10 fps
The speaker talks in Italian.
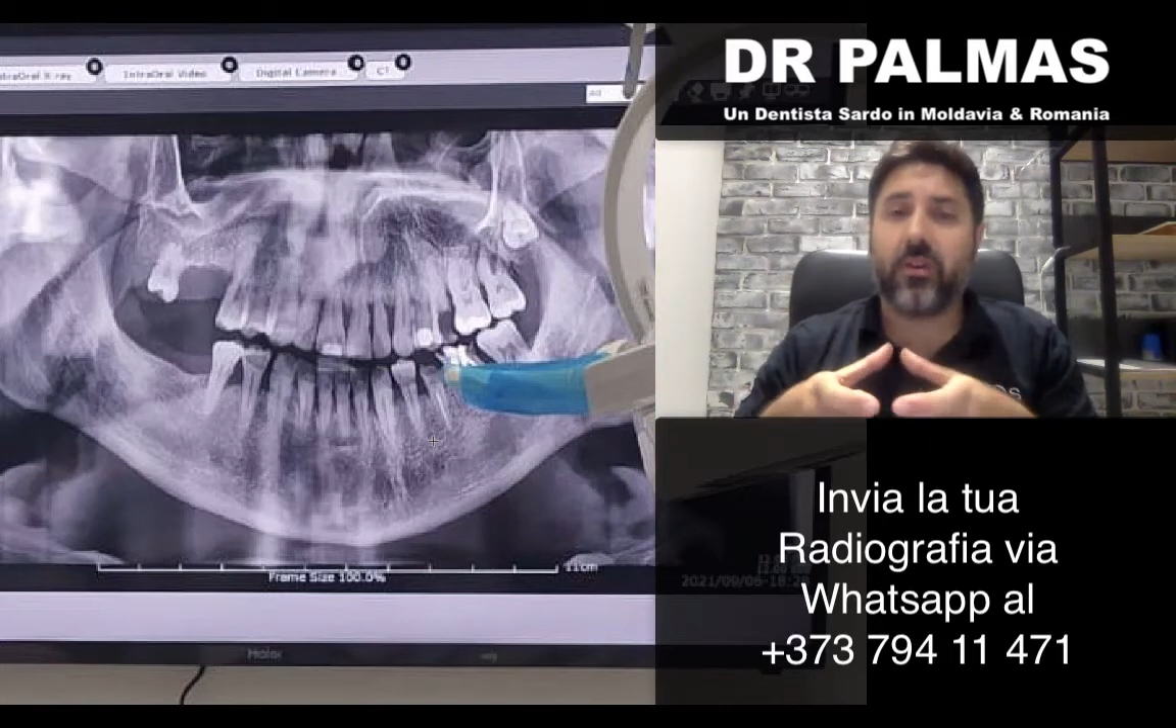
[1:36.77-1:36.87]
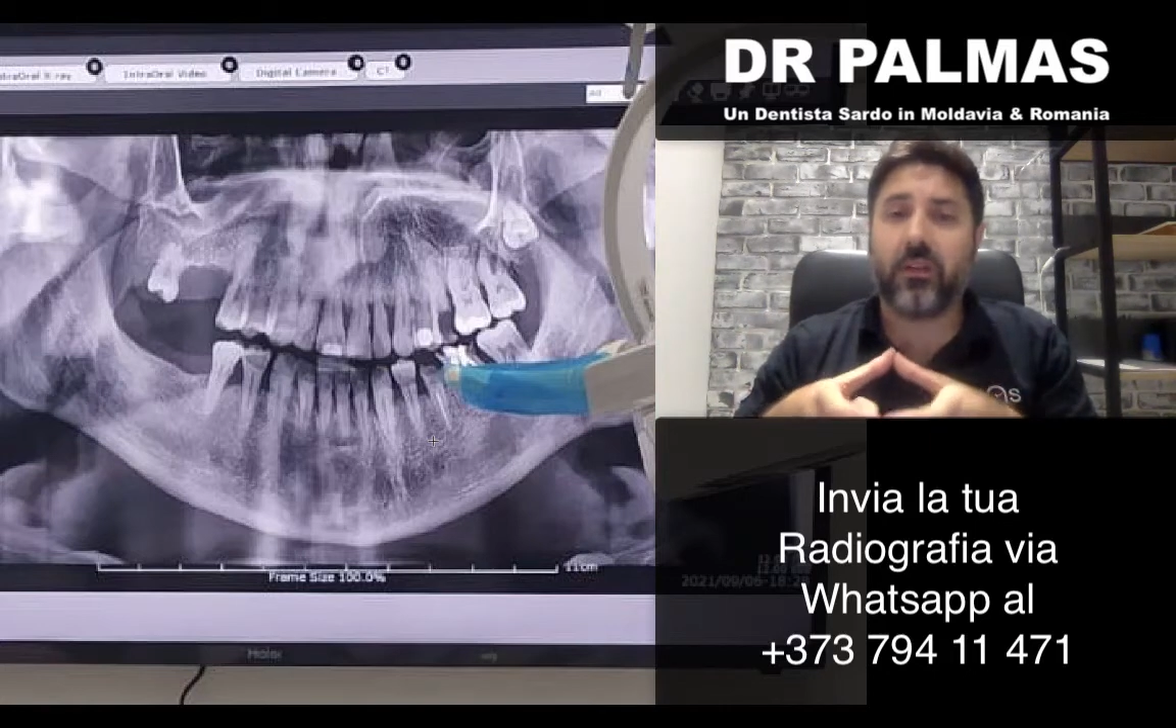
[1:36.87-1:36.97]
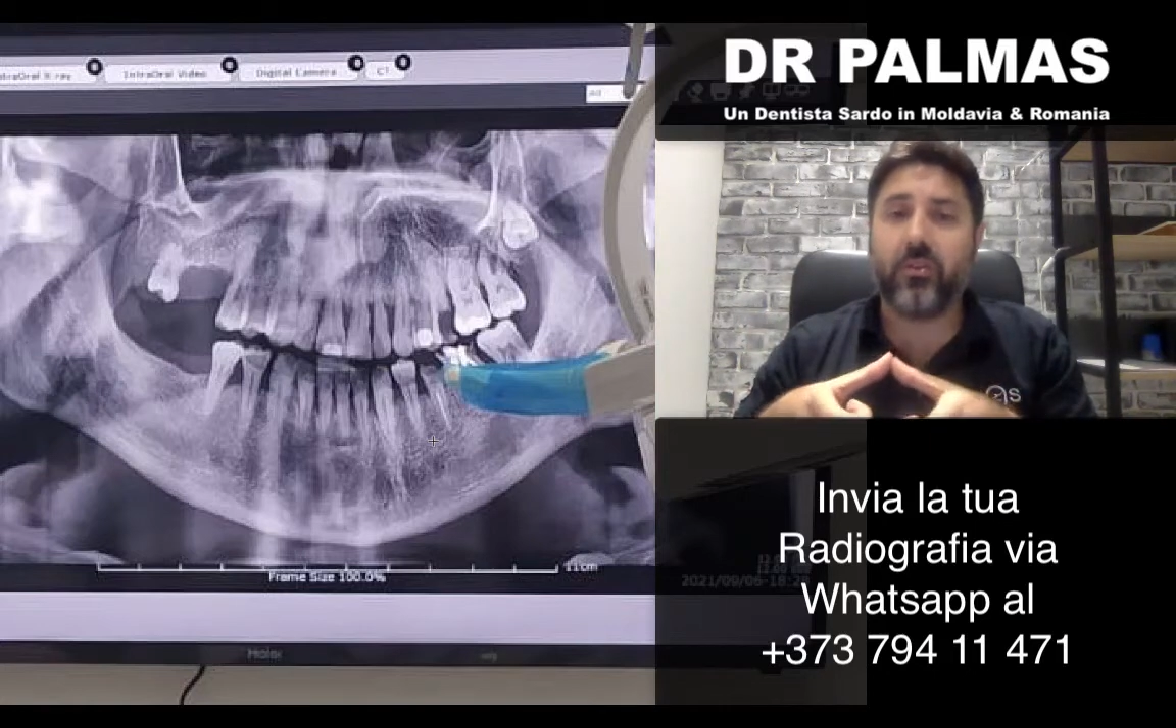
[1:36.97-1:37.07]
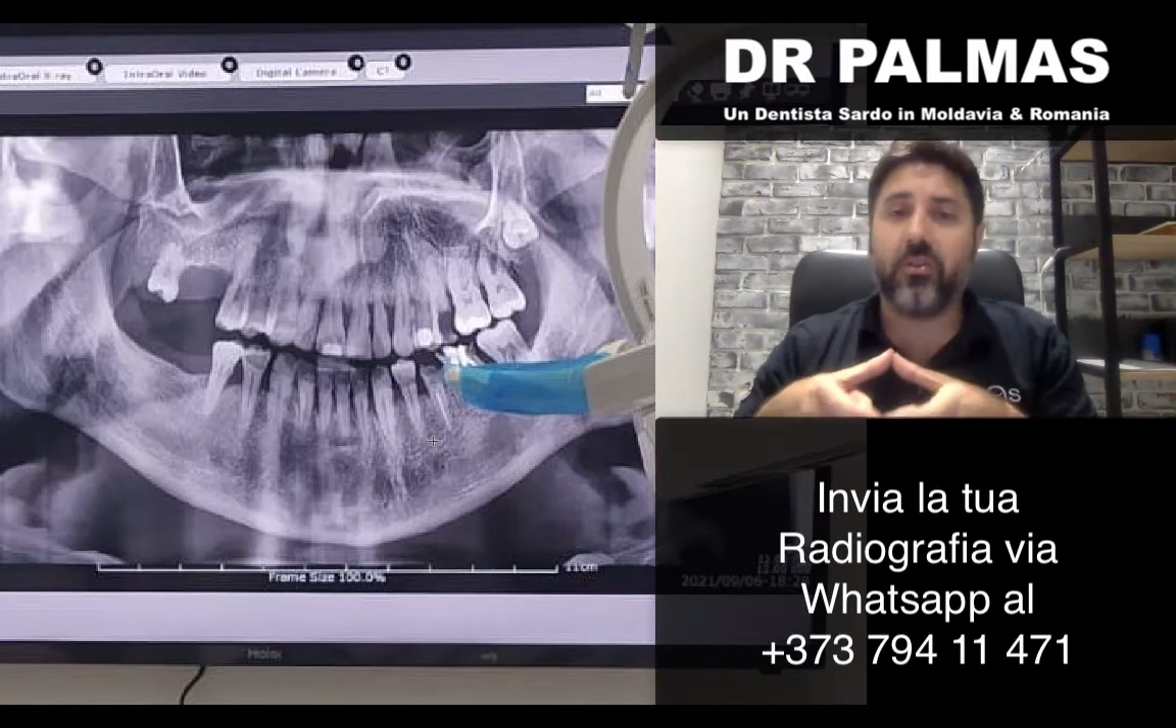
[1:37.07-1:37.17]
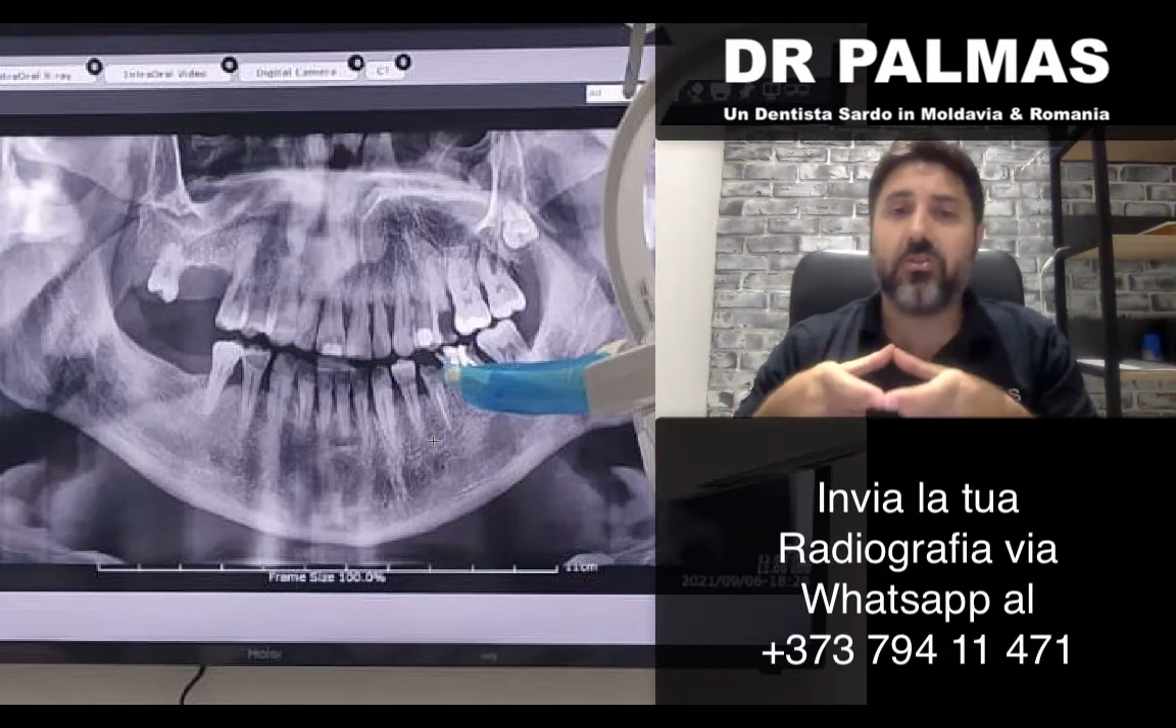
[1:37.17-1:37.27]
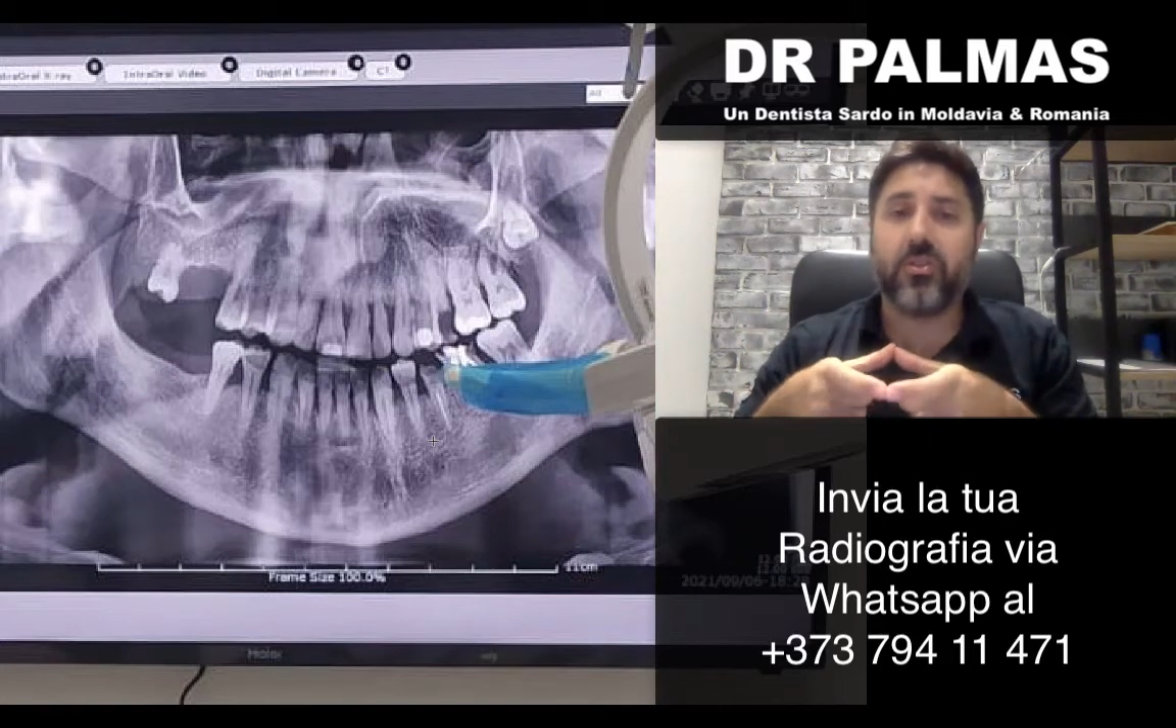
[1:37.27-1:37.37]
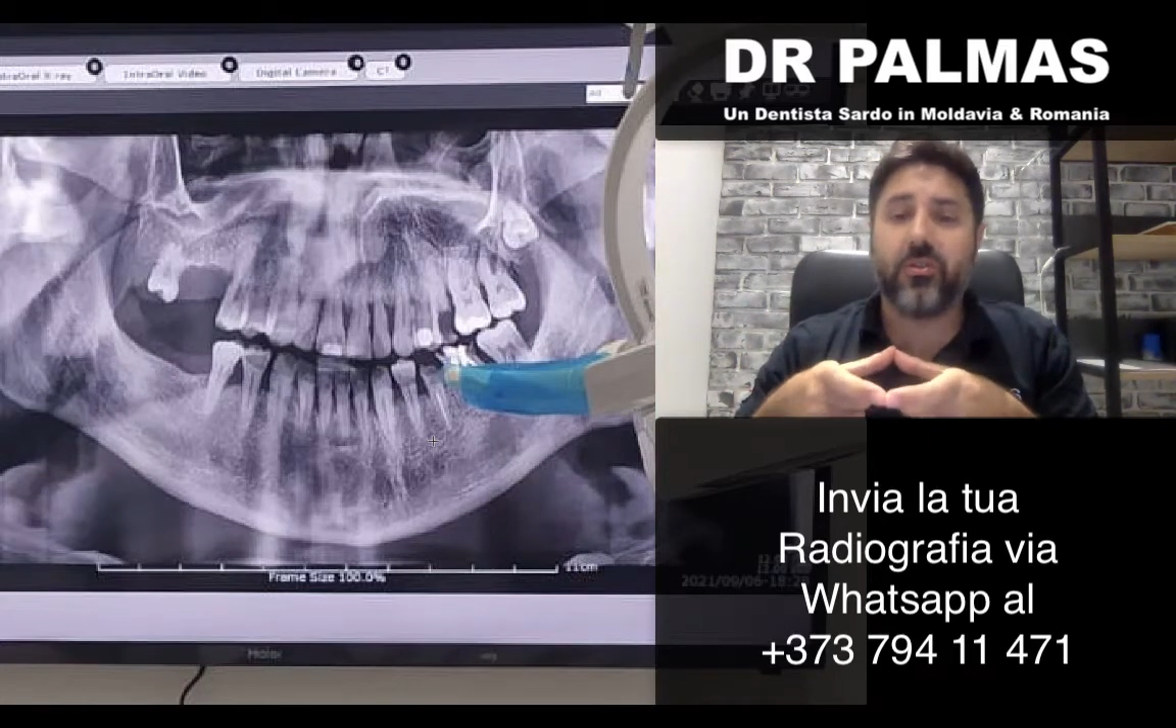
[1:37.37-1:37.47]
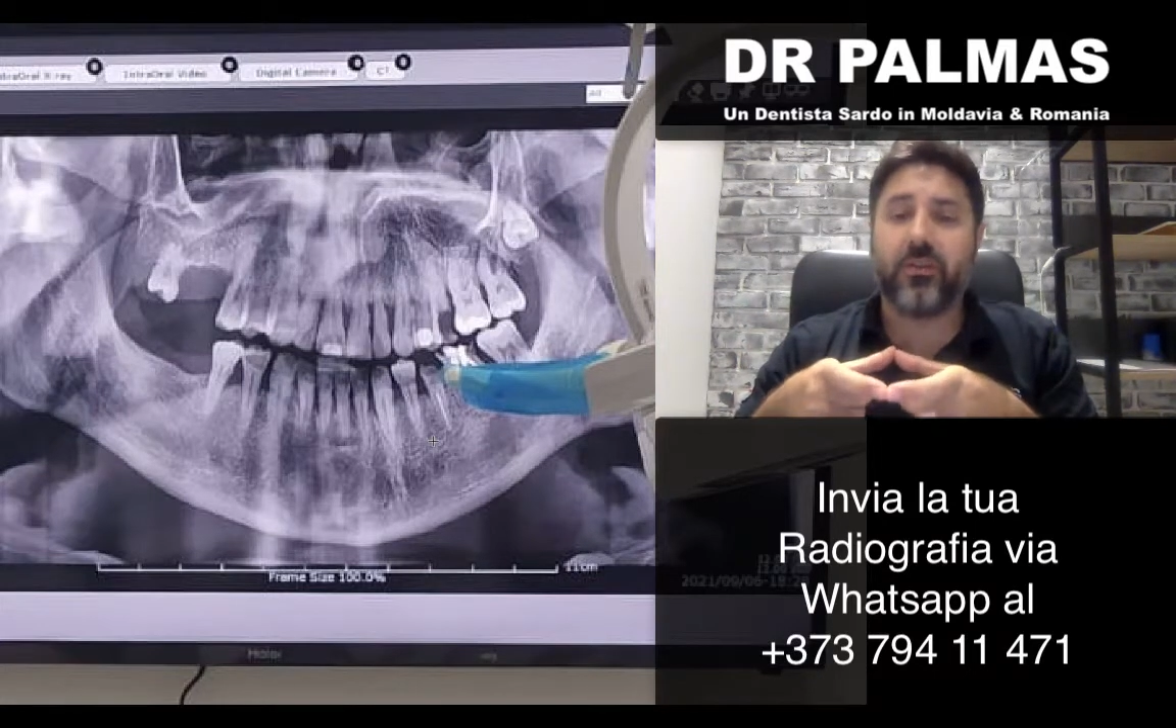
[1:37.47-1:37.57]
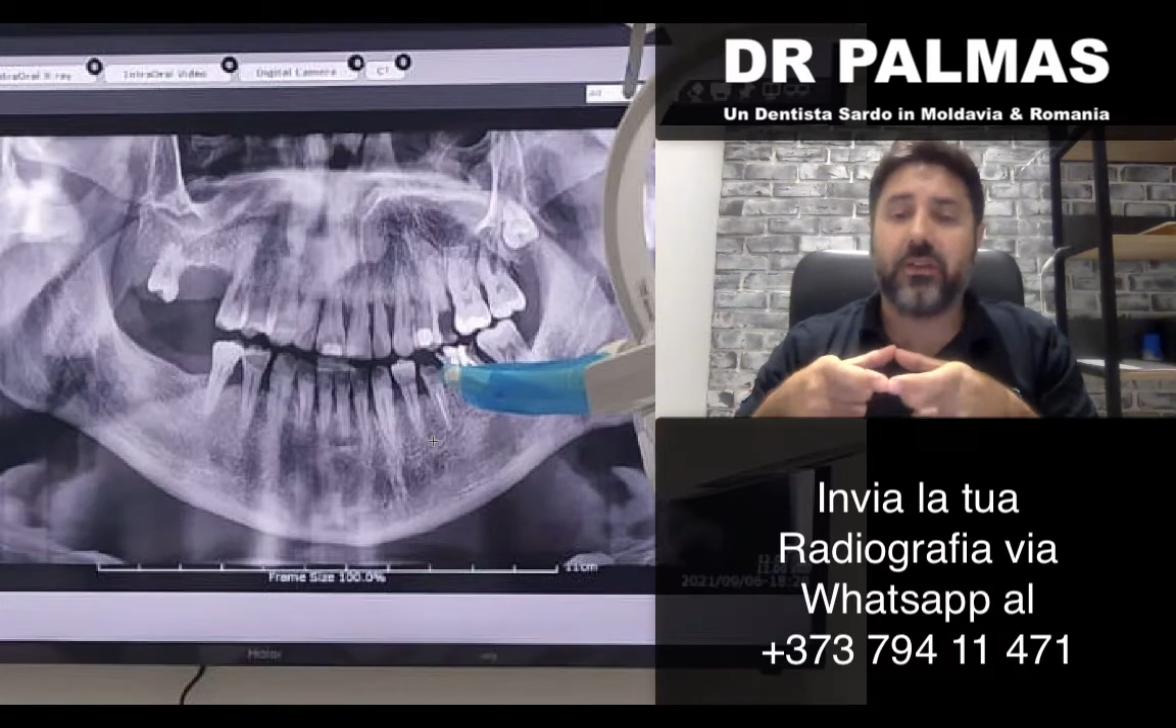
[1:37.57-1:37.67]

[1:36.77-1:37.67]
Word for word: radiologico